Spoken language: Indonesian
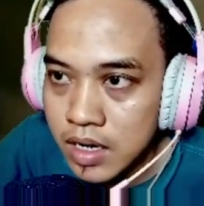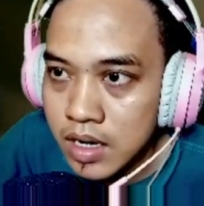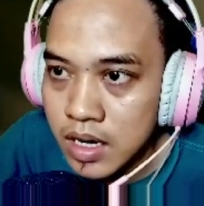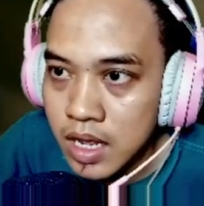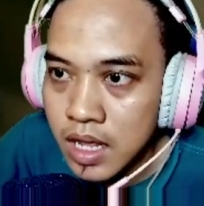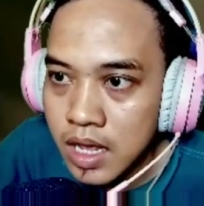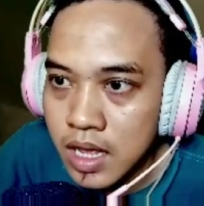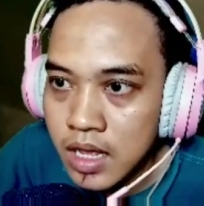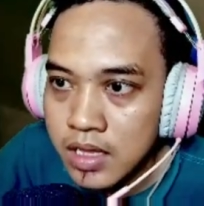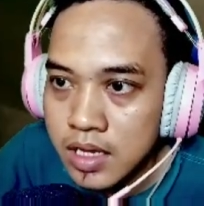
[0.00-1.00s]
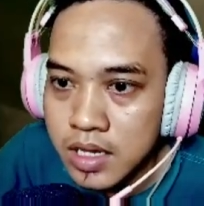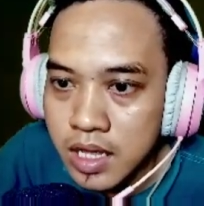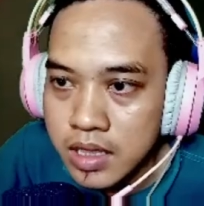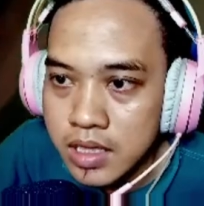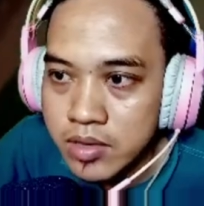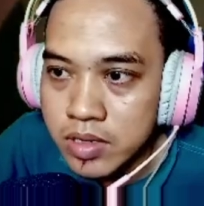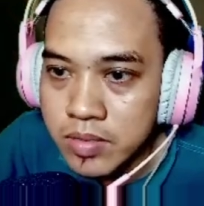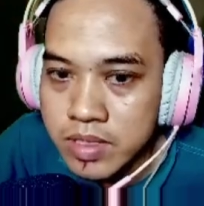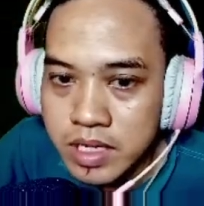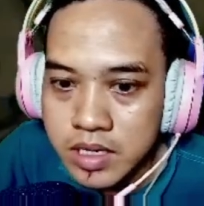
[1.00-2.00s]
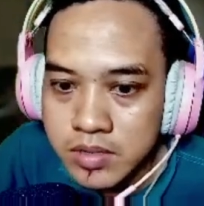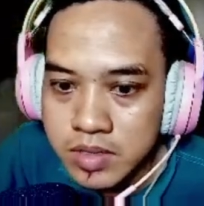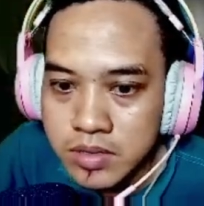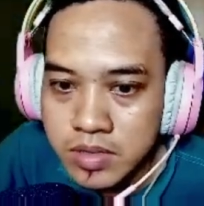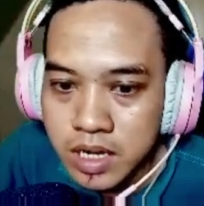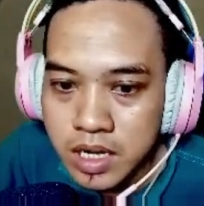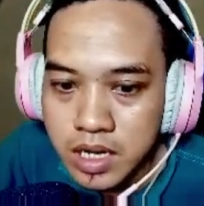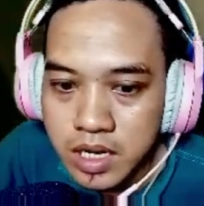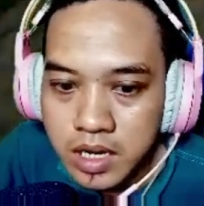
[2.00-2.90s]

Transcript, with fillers: nah ternyata udah bisa langsung digunakan